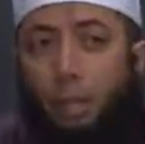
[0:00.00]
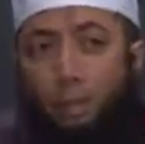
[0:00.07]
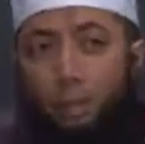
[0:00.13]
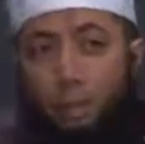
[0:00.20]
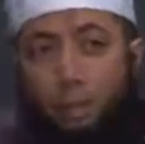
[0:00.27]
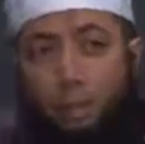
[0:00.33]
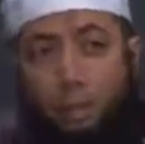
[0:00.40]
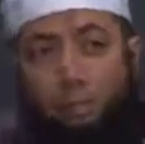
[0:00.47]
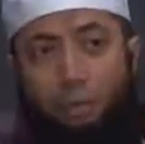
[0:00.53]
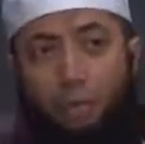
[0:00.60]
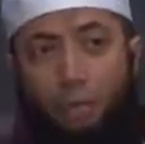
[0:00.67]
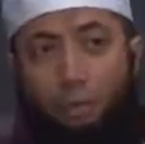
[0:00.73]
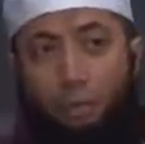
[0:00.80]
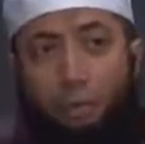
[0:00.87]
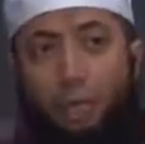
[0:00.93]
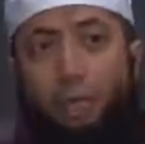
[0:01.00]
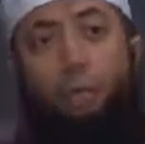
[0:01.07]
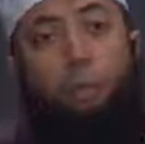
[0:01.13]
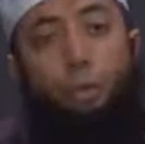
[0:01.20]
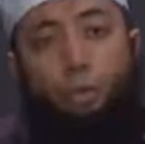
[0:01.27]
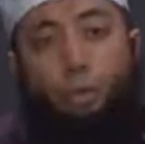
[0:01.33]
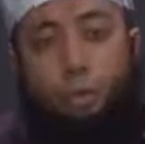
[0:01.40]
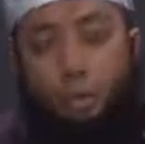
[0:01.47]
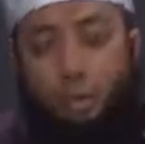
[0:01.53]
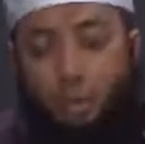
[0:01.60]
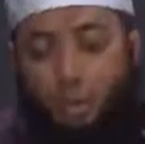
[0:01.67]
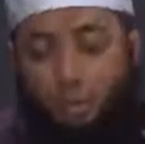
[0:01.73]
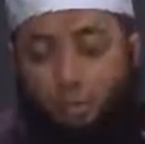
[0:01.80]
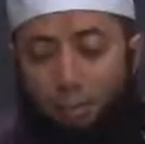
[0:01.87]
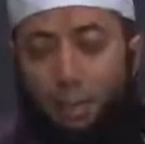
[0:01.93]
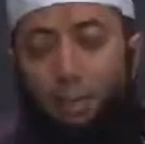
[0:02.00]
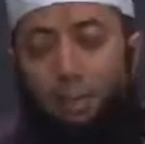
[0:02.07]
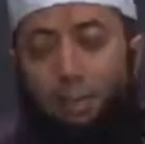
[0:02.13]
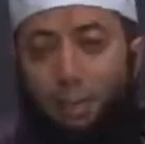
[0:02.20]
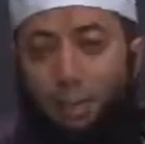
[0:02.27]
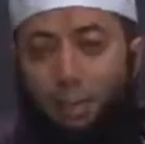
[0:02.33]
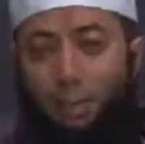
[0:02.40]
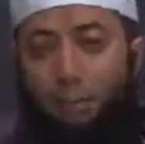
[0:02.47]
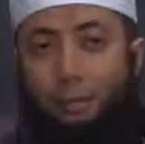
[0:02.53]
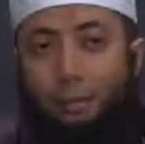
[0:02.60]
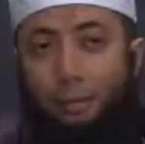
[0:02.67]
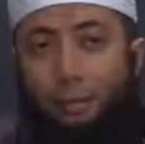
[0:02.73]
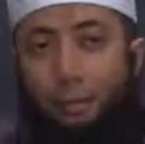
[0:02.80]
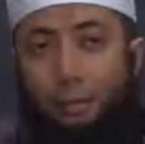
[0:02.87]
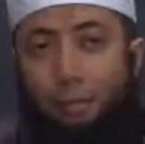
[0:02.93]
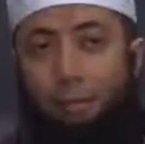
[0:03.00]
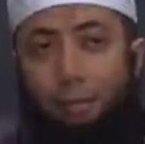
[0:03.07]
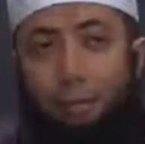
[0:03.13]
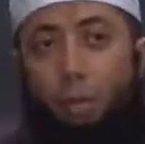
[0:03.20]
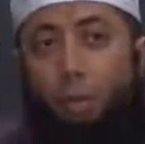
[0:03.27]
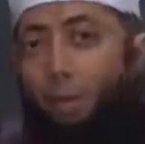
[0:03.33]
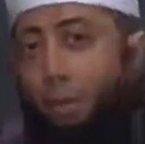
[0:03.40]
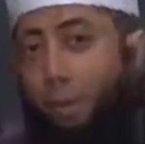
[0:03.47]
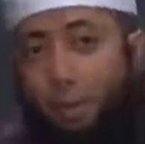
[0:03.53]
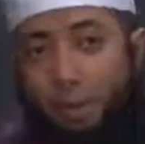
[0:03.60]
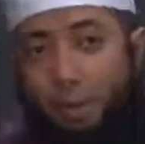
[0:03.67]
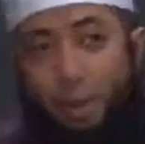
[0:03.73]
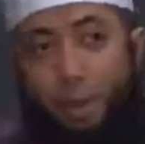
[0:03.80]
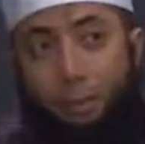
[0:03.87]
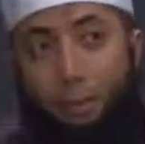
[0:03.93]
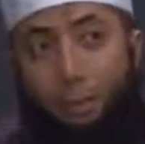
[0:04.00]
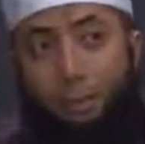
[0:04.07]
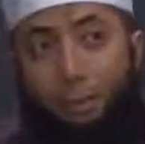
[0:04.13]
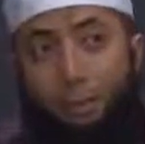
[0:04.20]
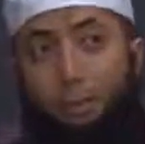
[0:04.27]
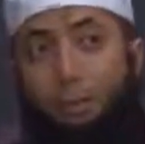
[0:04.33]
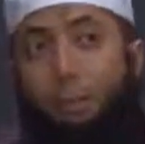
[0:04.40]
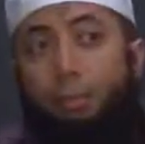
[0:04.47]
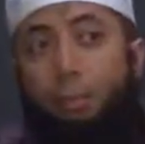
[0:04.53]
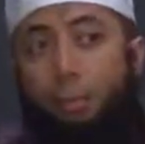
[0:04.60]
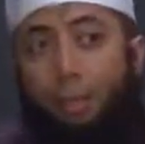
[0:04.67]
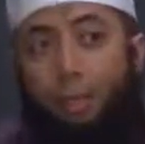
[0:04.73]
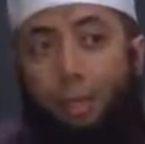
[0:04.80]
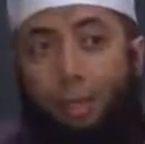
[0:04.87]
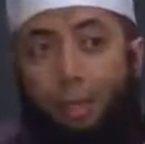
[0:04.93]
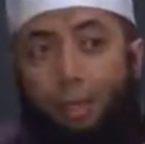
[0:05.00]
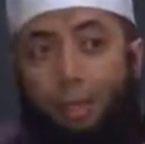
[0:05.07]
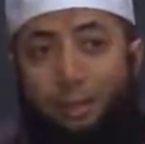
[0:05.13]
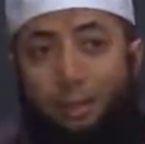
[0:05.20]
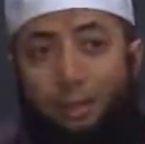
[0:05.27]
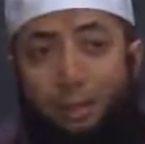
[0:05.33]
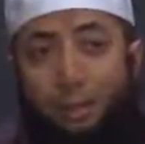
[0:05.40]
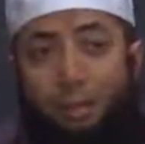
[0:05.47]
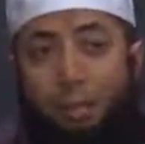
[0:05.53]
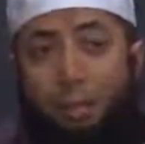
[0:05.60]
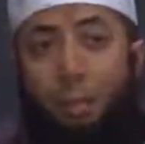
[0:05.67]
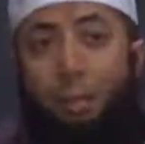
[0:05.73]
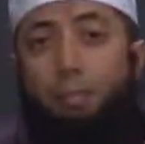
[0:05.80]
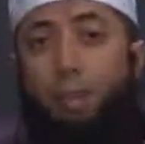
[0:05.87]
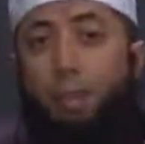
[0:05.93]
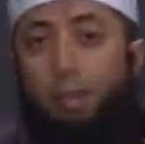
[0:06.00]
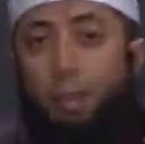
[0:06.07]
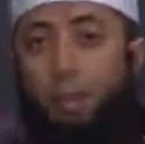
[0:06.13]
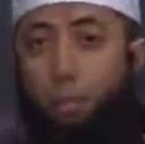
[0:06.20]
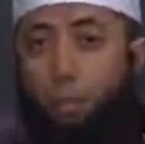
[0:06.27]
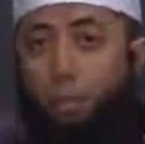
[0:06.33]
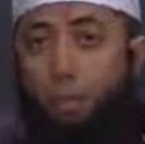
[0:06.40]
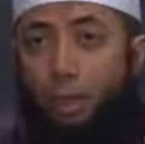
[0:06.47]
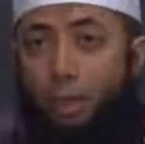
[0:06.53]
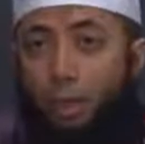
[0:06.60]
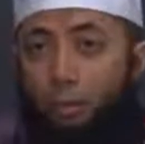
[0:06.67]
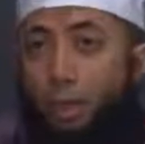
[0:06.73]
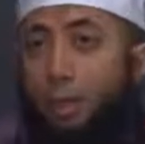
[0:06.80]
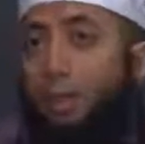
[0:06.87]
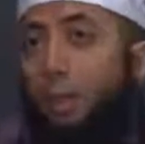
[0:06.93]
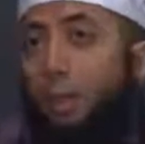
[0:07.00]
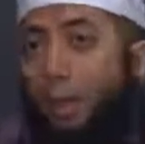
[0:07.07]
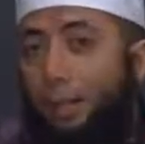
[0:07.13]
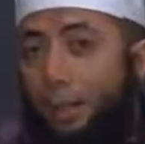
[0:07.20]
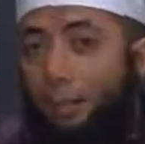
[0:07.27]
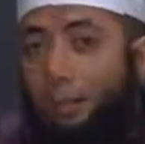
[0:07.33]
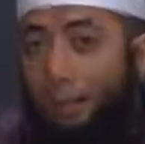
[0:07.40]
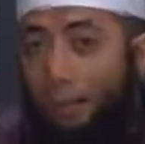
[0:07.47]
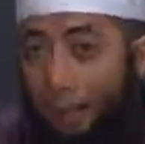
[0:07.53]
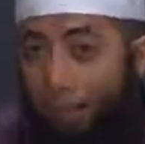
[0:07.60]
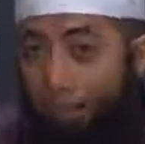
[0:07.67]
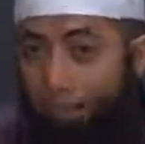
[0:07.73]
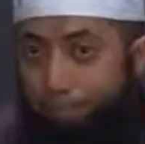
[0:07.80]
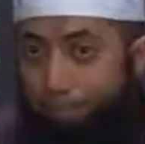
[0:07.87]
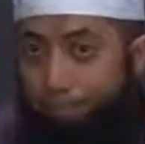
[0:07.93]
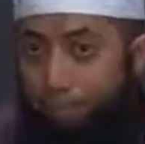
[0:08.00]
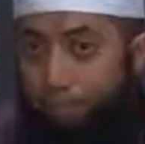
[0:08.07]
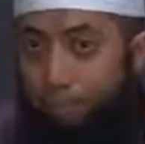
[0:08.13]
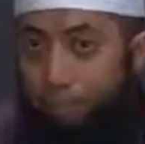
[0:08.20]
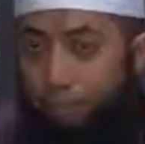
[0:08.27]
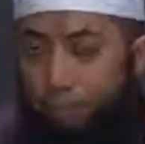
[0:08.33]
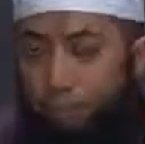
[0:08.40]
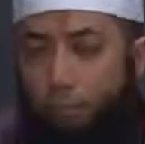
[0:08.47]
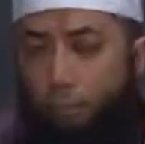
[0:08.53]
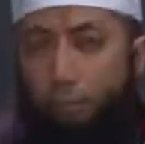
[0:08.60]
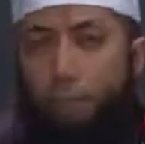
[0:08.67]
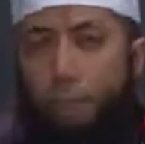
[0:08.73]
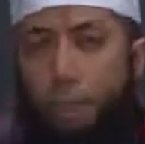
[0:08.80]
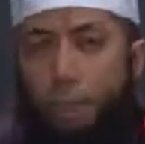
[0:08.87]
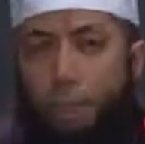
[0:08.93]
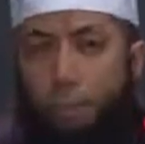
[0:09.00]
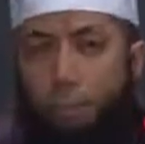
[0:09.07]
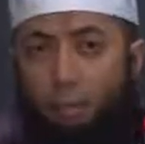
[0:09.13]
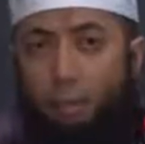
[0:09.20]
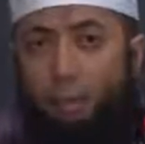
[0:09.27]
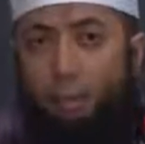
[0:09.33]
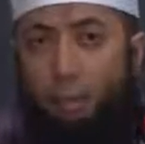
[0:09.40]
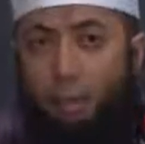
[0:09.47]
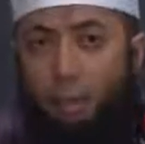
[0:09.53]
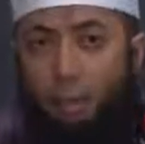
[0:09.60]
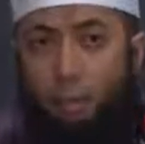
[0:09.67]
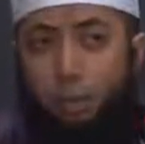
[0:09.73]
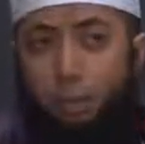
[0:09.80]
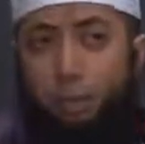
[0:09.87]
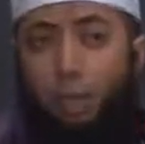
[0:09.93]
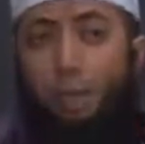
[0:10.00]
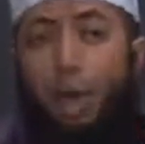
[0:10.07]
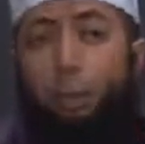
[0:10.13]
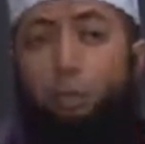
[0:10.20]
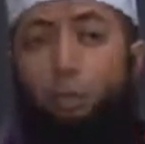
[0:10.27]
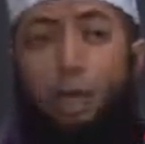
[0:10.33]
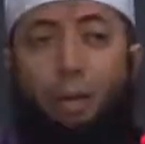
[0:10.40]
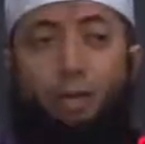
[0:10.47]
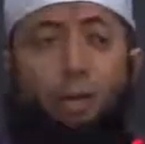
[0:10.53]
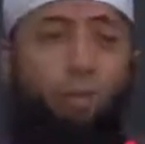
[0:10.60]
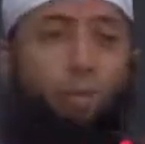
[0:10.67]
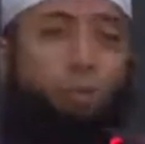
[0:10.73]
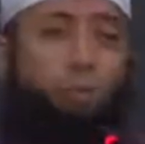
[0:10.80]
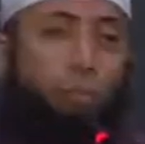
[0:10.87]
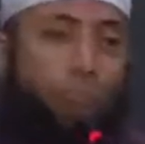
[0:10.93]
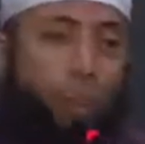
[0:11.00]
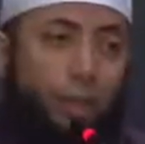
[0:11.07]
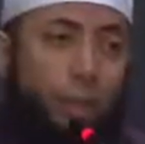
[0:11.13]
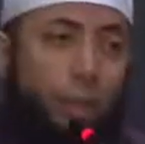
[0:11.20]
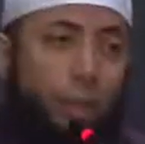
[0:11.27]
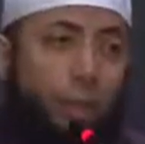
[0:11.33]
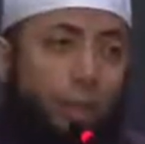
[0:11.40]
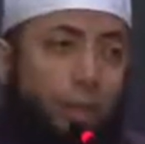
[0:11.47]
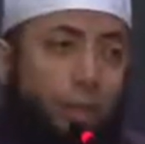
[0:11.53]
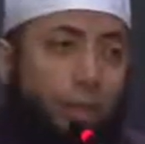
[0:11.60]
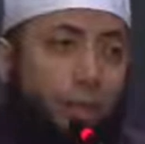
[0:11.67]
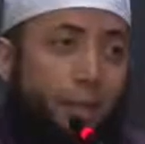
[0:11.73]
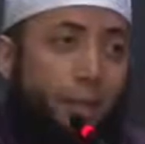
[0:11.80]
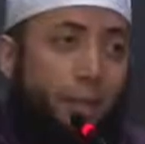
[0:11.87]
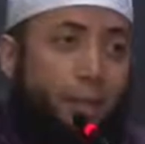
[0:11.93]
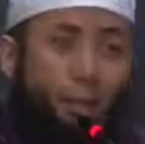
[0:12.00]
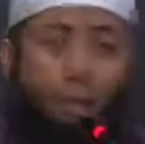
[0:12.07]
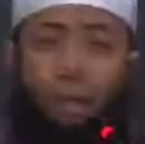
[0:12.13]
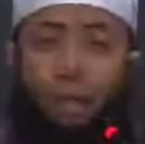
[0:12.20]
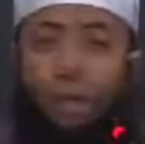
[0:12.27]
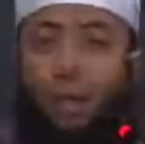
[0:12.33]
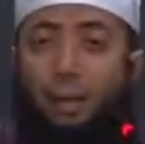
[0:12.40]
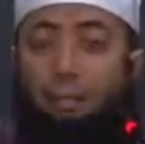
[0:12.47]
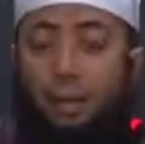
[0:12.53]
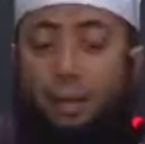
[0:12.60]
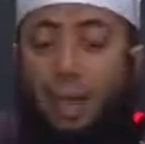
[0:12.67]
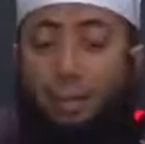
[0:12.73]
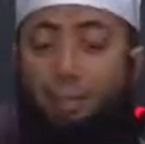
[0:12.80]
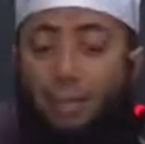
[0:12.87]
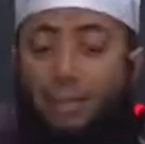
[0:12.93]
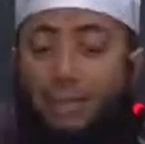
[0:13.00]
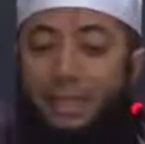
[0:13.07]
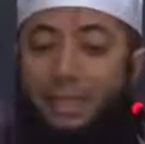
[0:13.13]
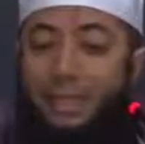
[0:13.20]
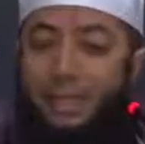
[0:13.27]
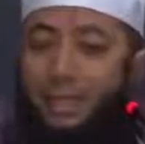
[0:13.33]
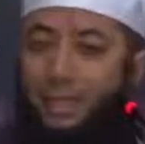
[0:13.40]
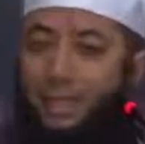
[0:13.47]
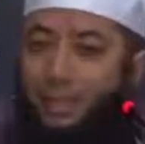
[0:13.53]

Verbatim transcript: Imam Syafi'i rahimahullah ini contoh saja. Mengatakan beliau di Mesir waktu itu beliau beristihad. Mengambil dari surah Al-Ma'idah ayat 6. Firman Allah SWT. Aulamastumun nisa. Atau kalian melames.